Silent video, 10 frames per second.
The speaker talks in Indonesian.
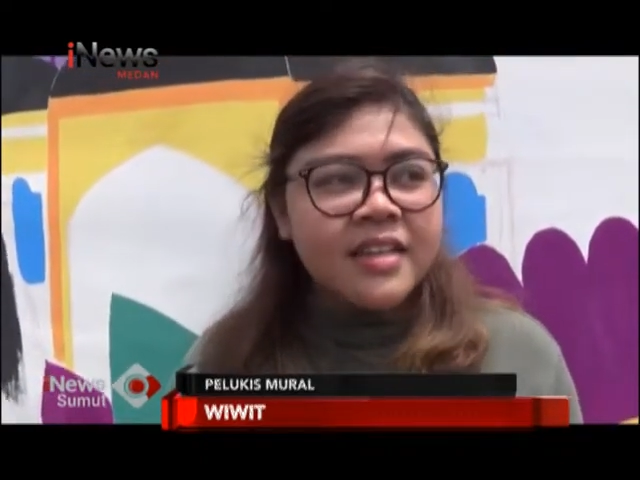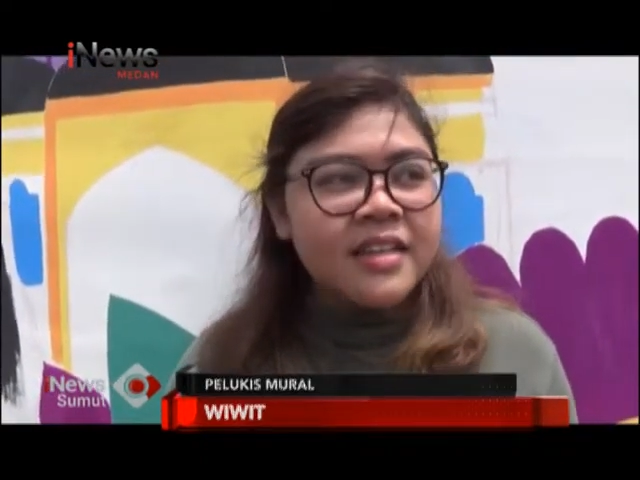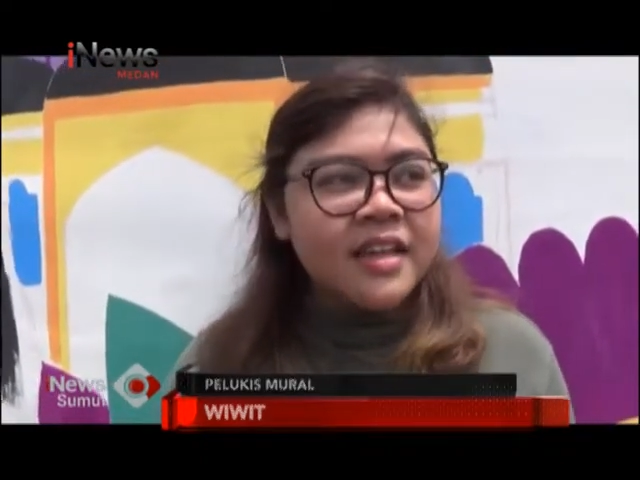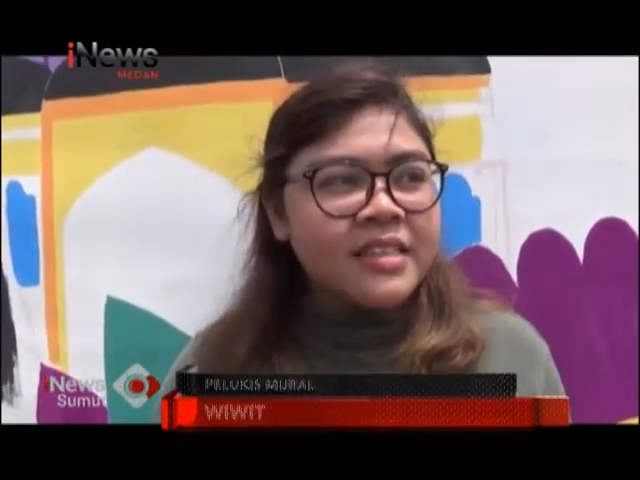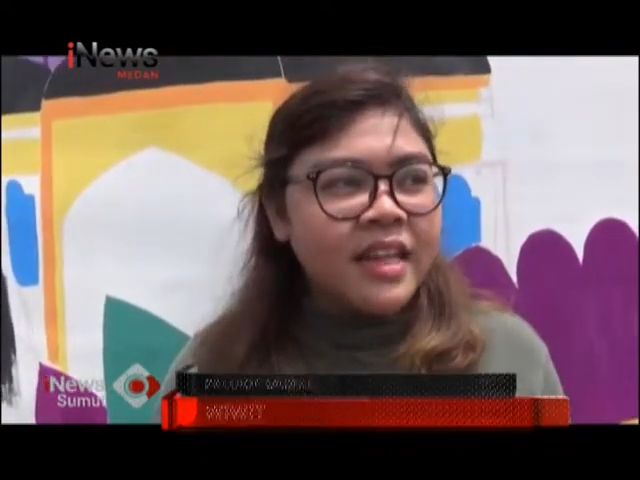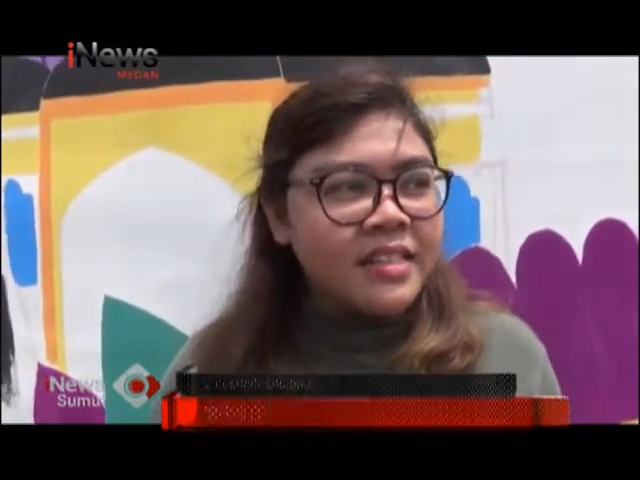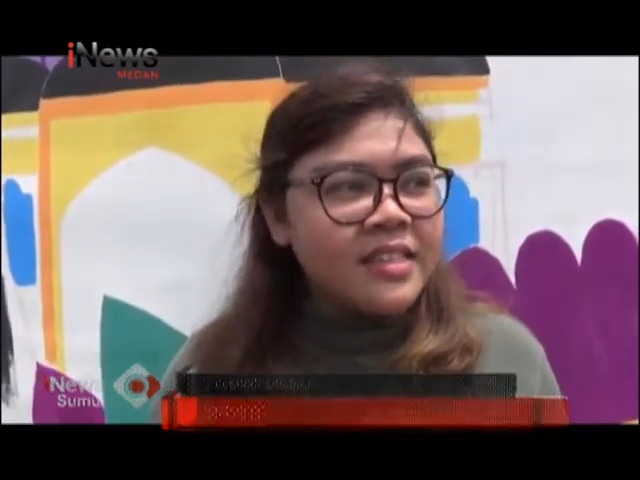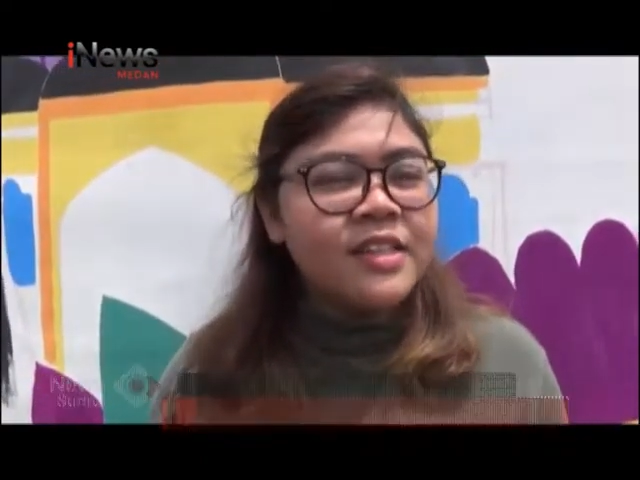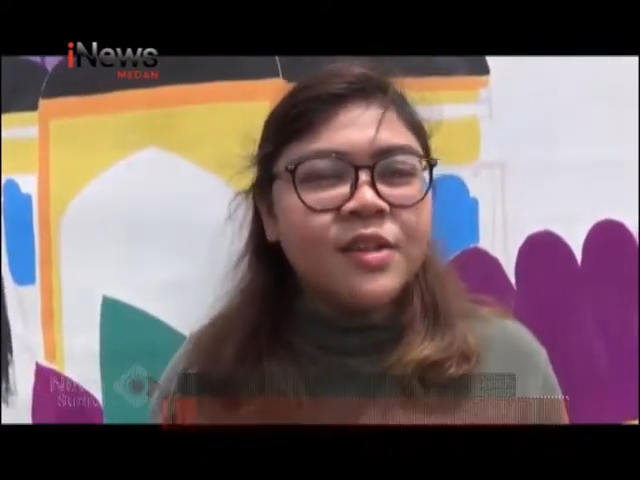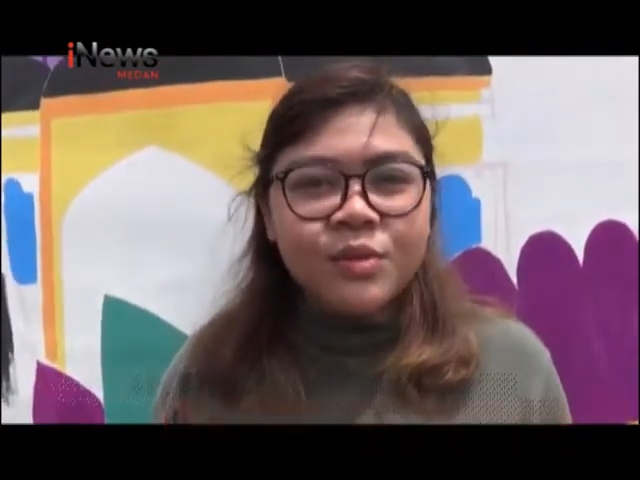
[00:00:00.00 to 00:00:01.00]
nah, acaranya
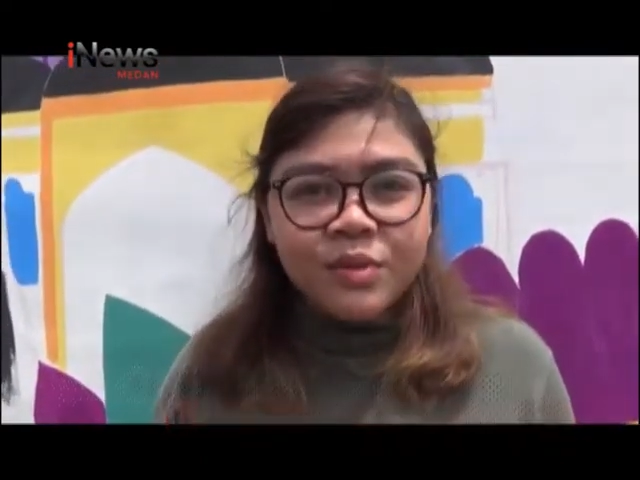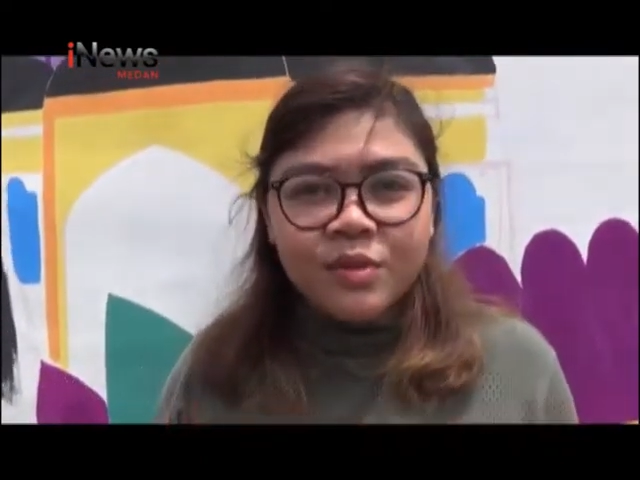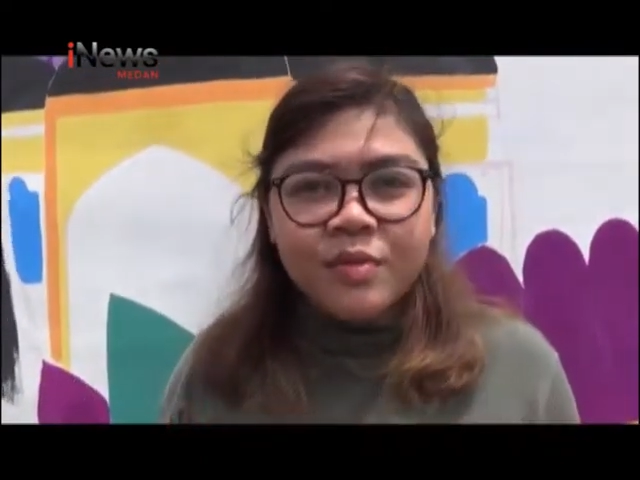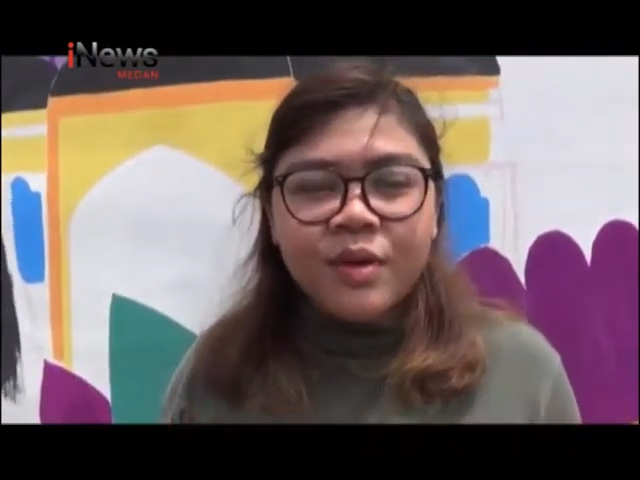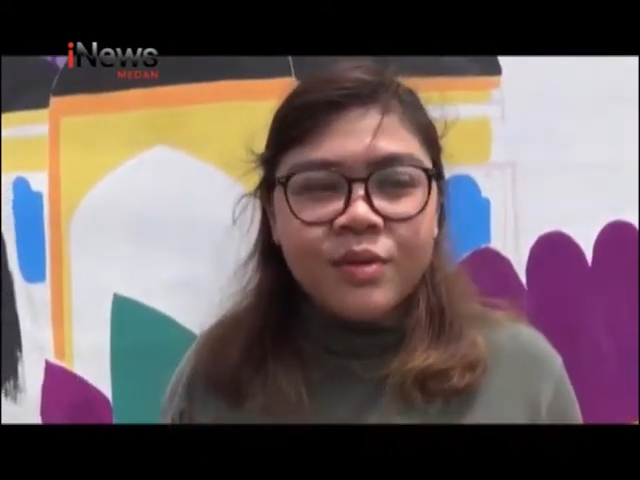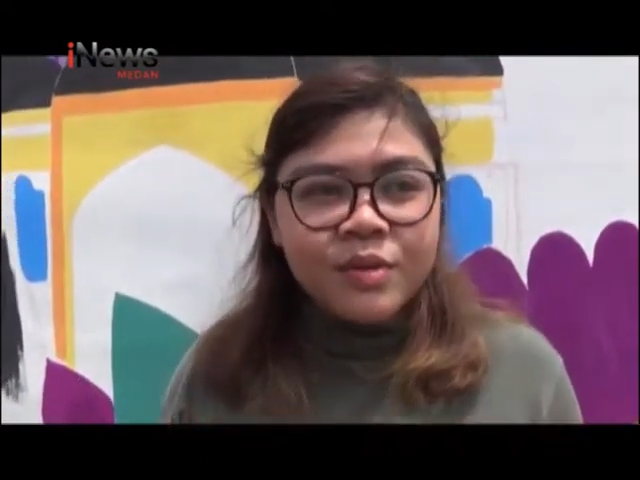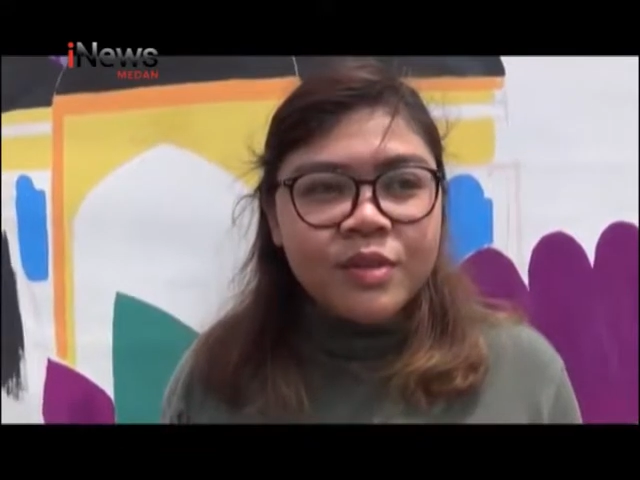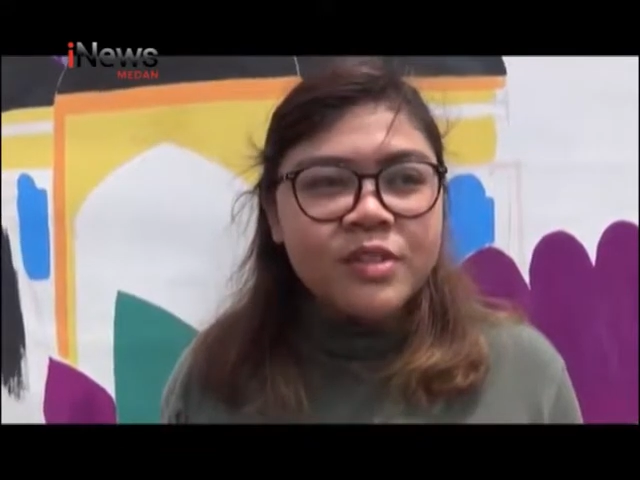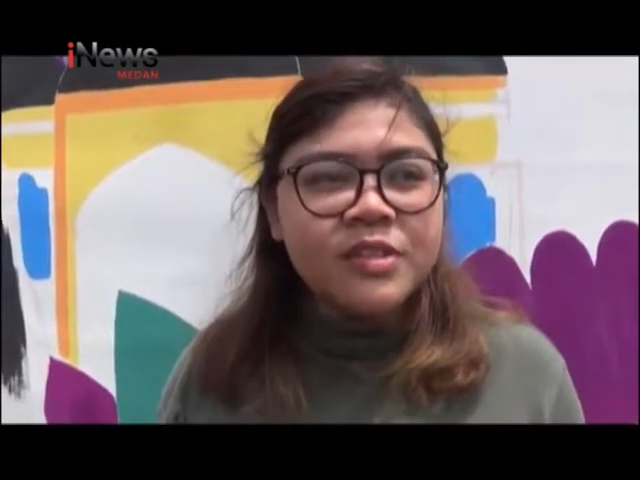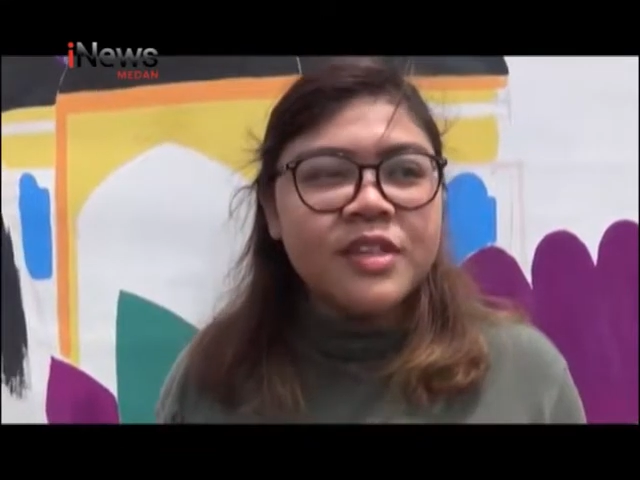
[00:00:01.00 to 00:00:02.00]
sih seru
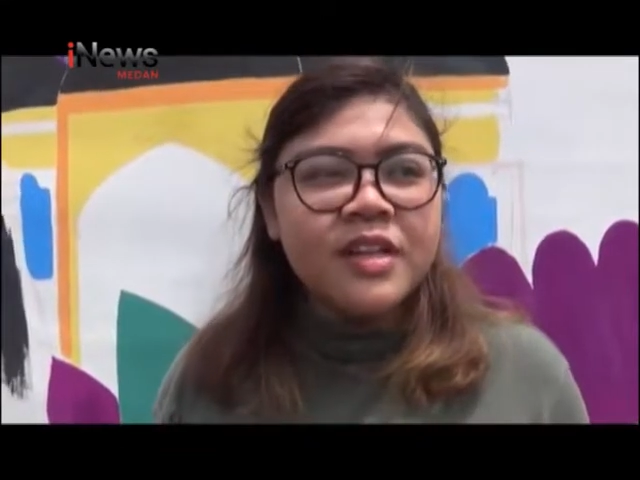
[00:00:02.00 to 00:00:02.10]
bagus